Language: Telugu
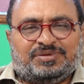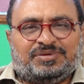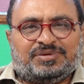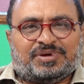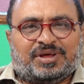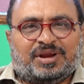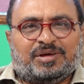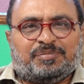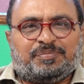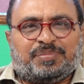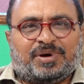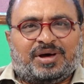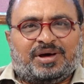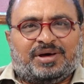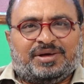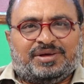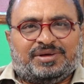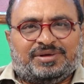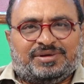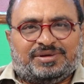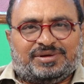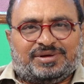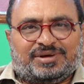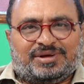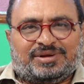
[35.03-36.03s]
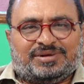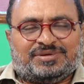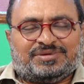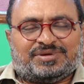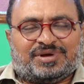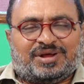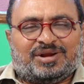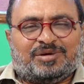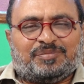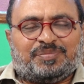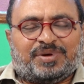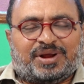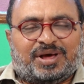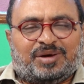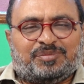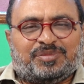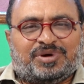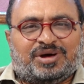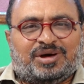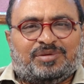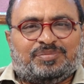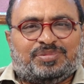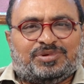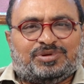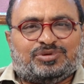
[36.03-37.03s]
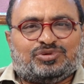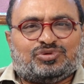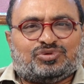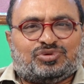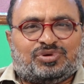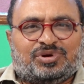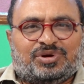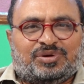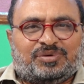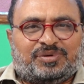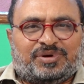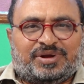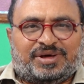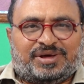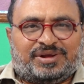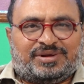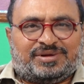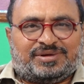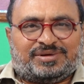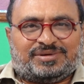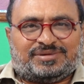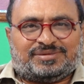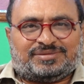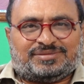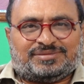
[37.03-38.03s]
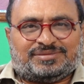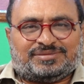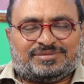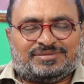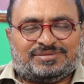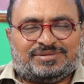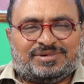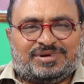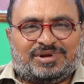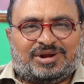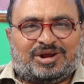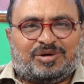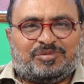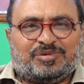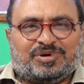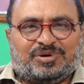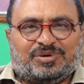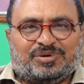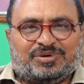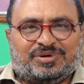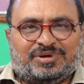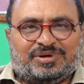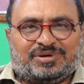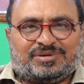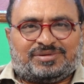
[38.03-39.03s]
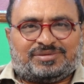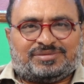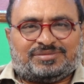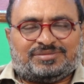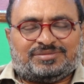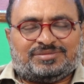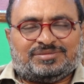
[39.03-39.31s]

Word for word: చలపాయి అని చాలా ప్రేమగా పిలుచుకునేవాడు ఆయన రామారావు గారు